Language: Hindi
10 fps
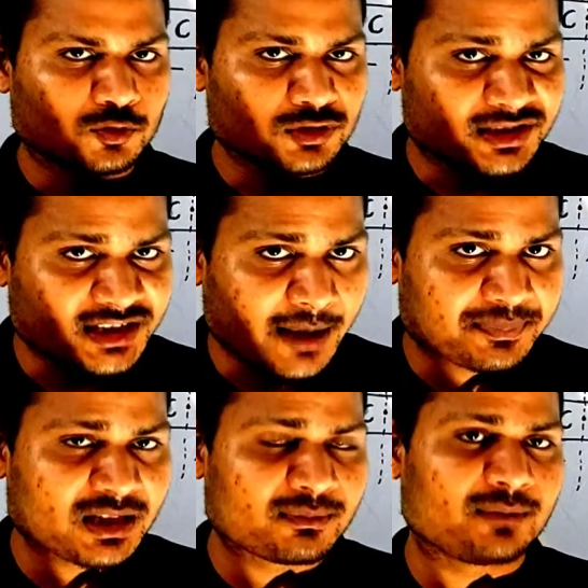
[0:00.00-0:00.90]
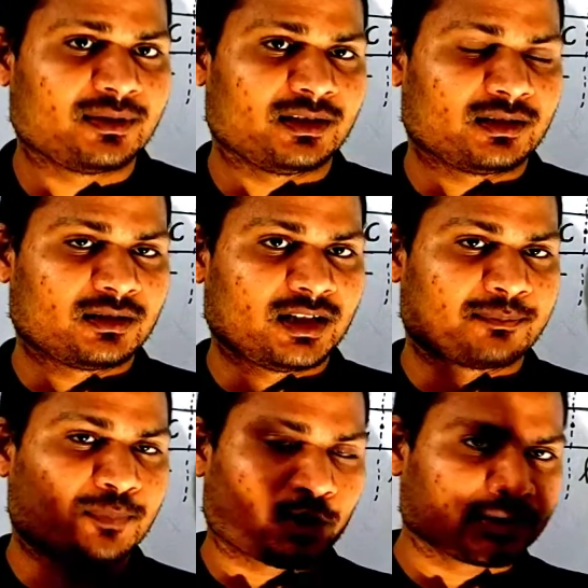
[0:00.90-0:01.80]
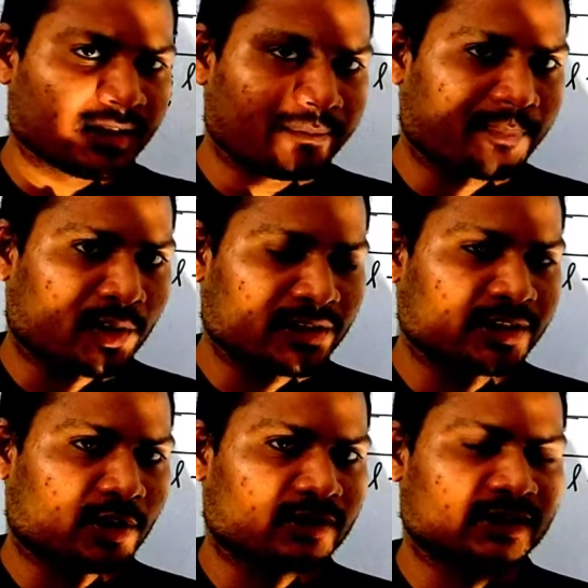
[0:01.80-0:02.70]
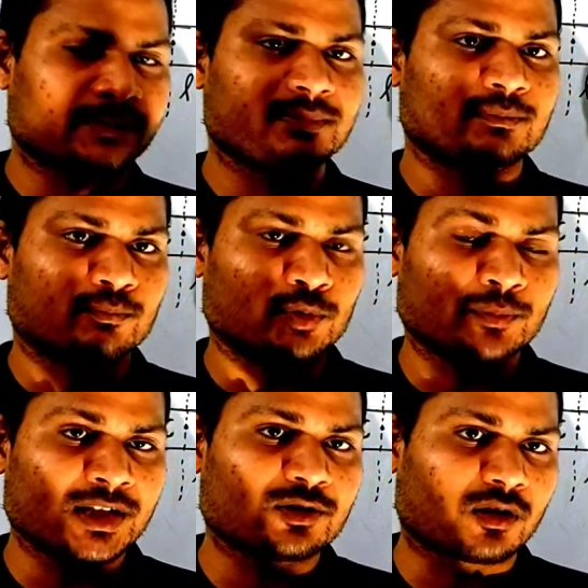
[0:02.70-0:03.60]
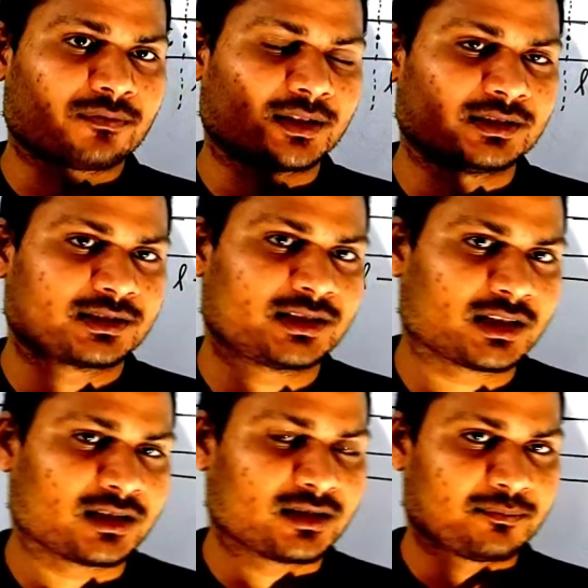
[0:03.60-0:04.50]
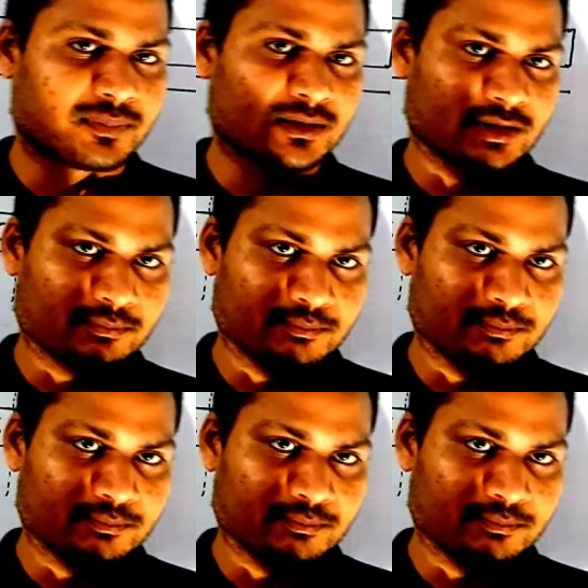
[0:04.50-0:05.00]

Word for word: उस चैप्टर में भी एक बहुत ही इंपॉर्टेंट कॉन्सेप्ट मोमेंट ऑफ इनर्शिया पर